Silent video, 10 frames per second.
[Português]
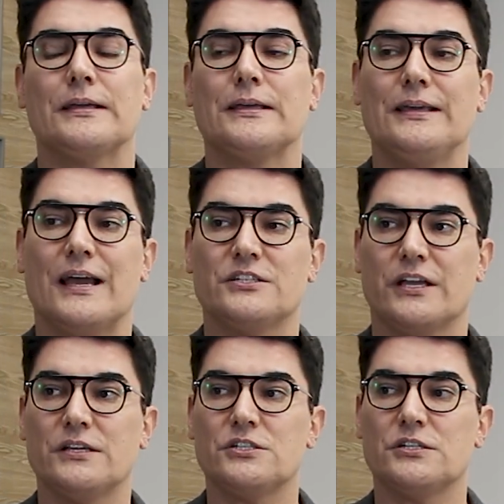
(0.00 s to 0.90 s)
que a
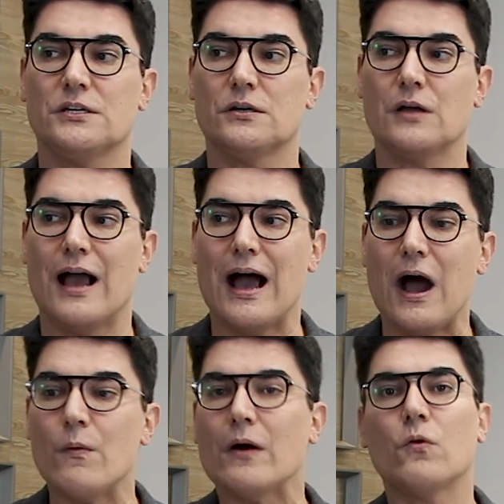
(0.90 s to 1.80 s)
gente,
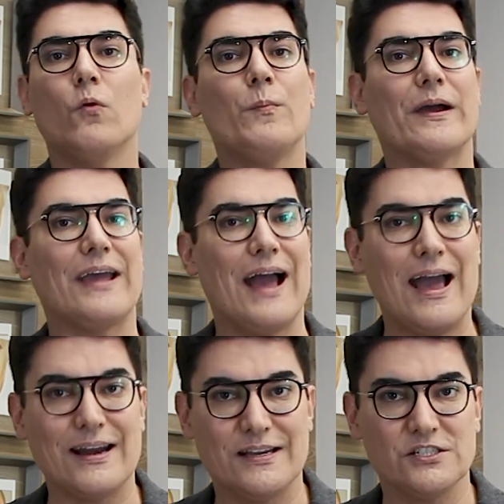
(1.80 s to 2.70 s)
ao
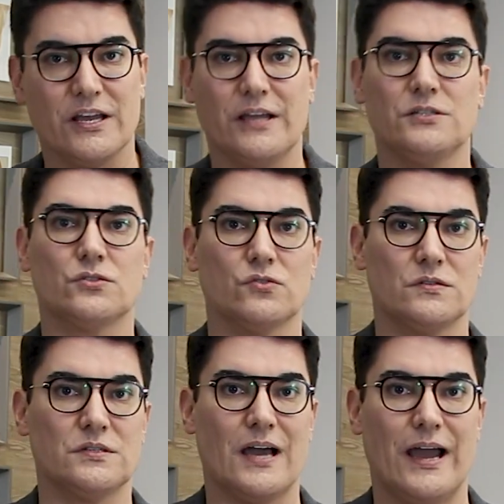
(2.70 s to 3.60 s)
acompanhar as redes
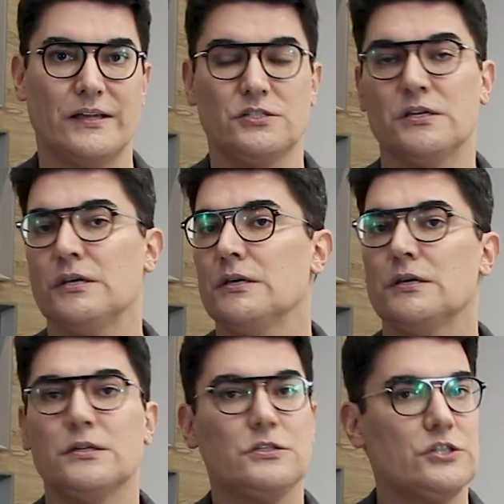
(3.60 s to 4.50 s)
sociais
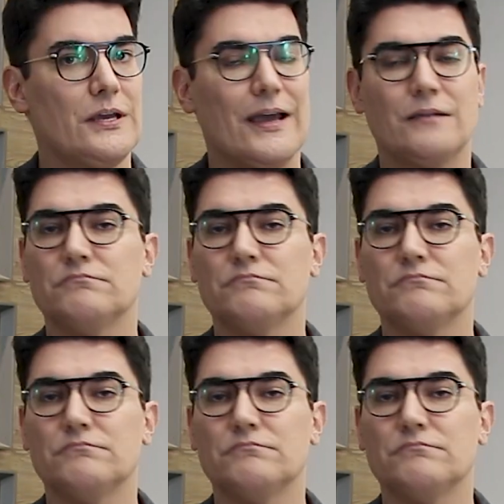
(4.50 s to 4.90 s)
de